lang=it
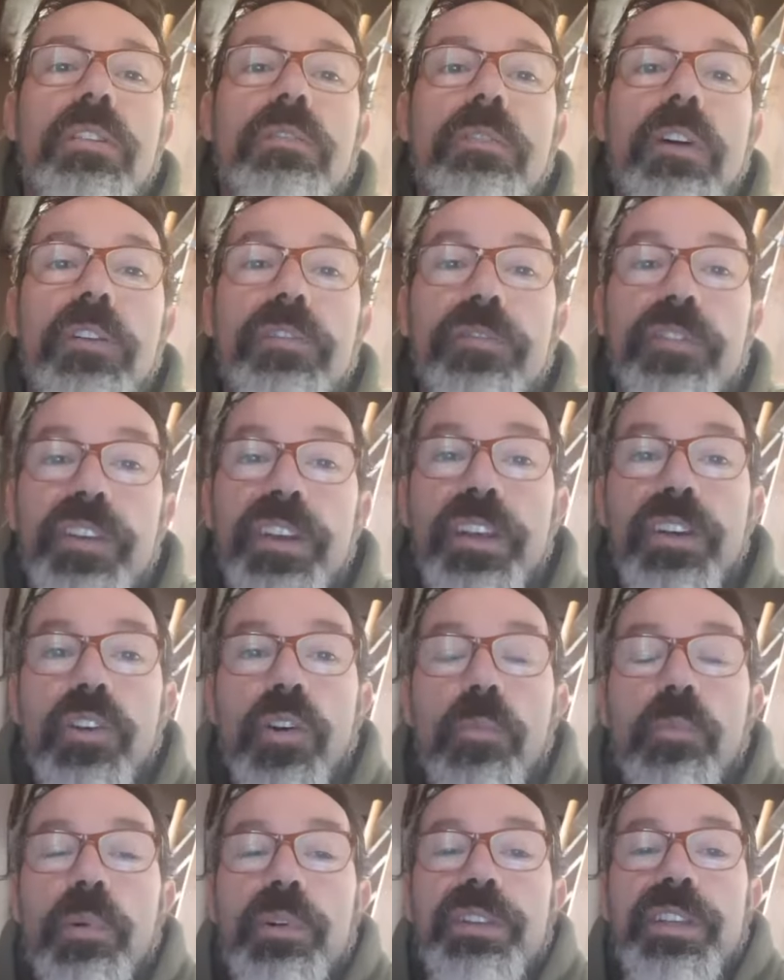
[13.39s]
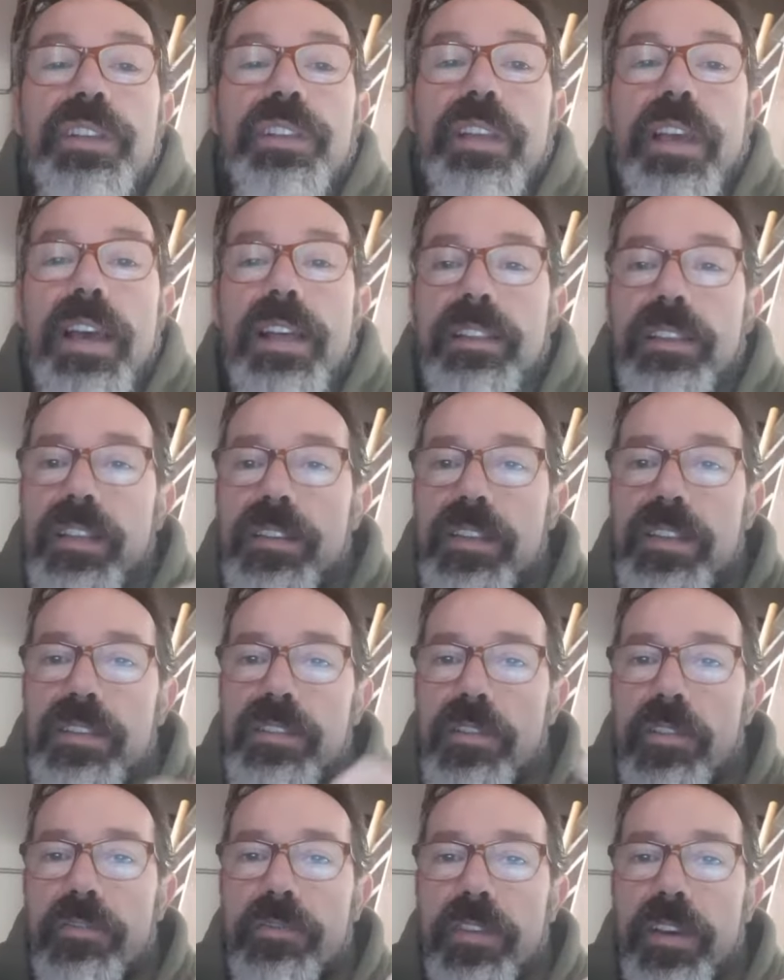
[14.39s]
Ma finì un po' di niente,
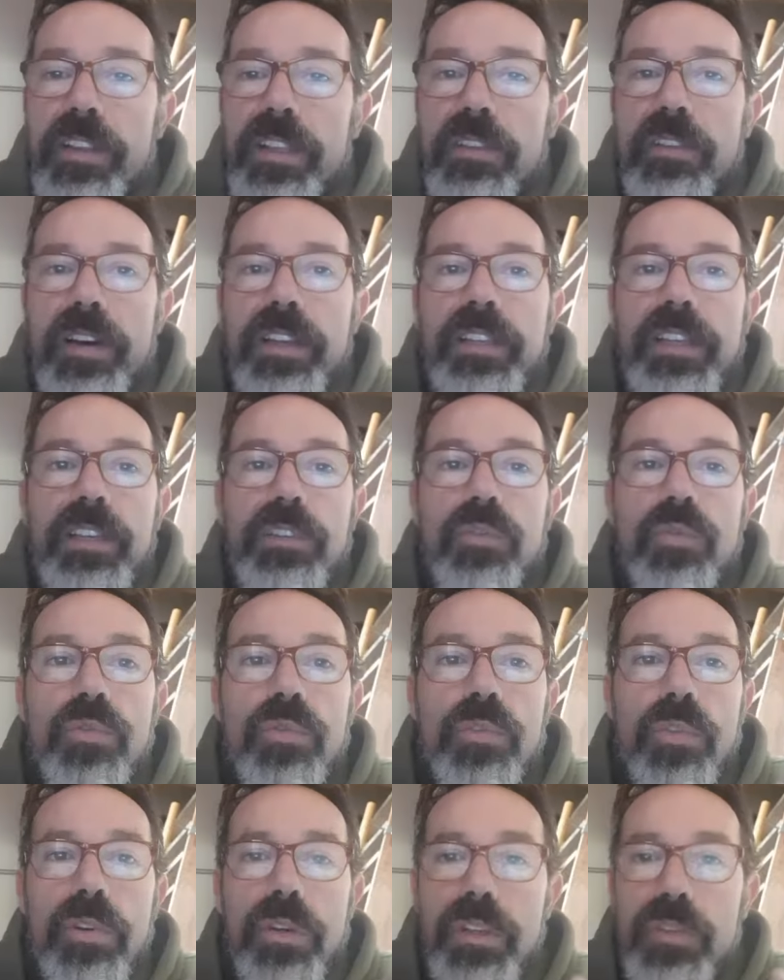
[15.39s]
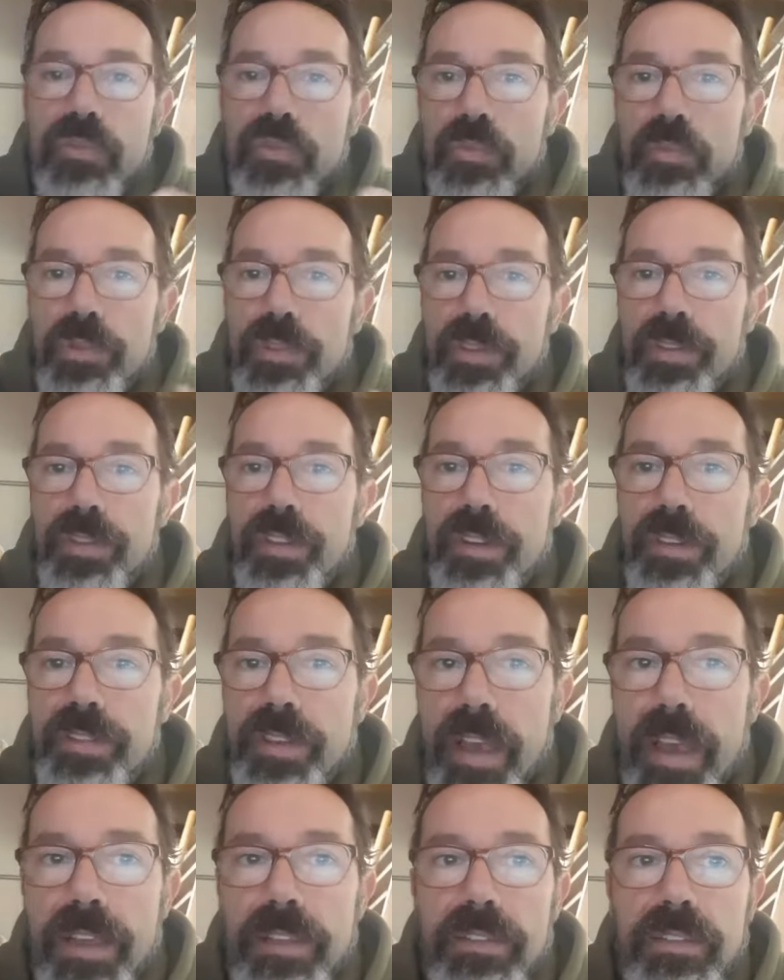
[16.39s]
senza offendere qualcheduno, che subito si
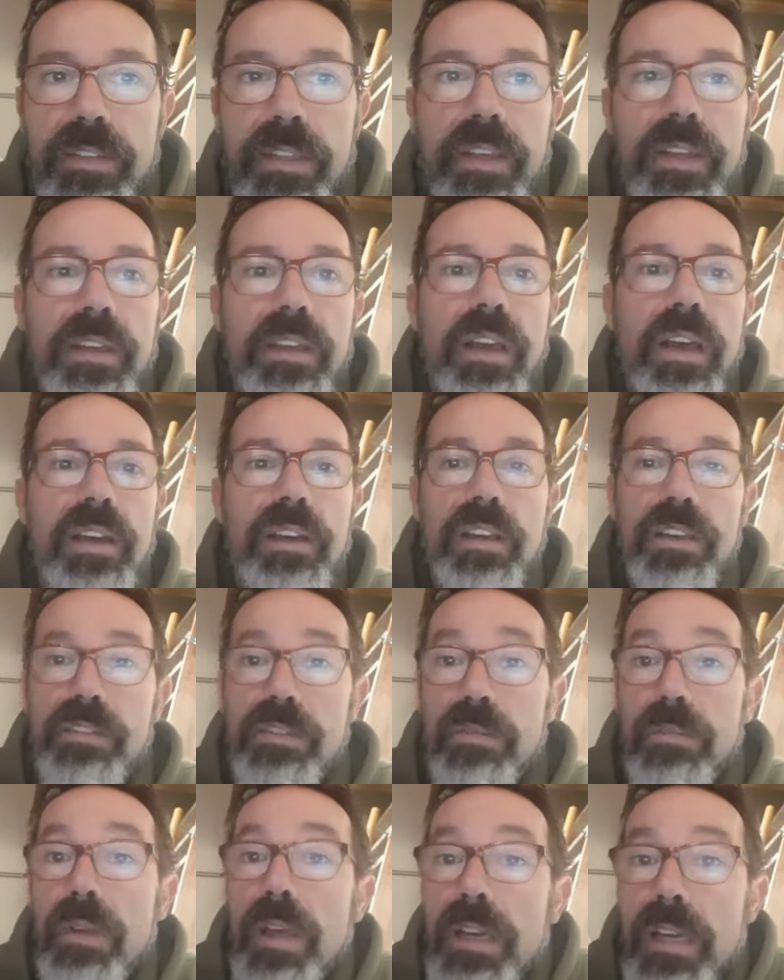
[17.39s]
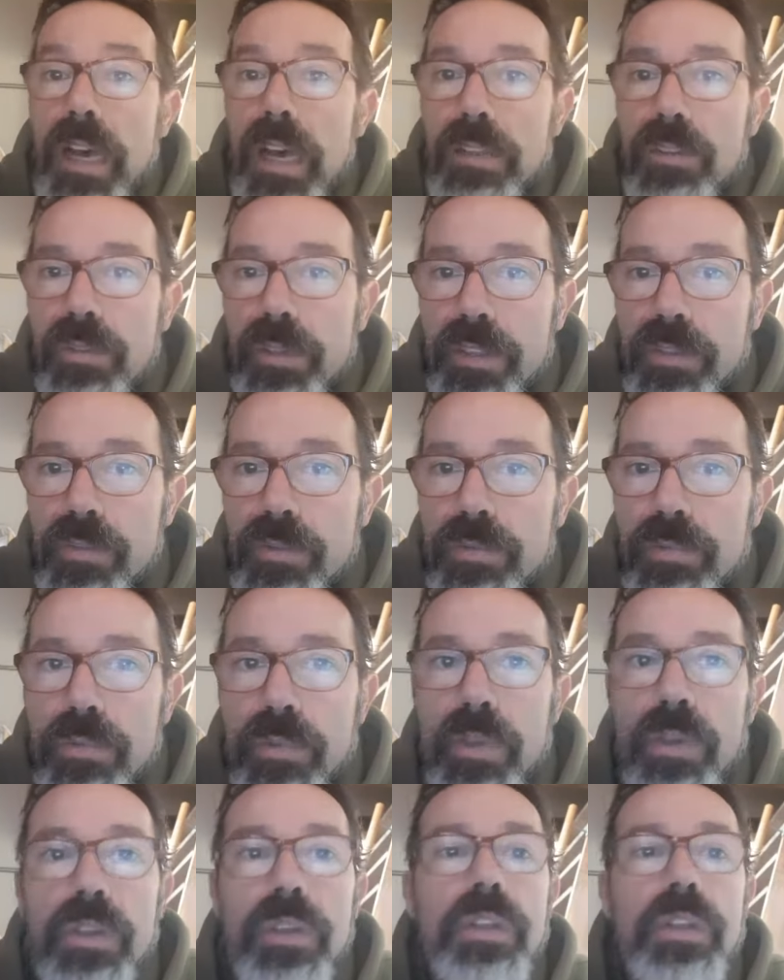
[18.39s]
risente, anche se non l'accato nessuno.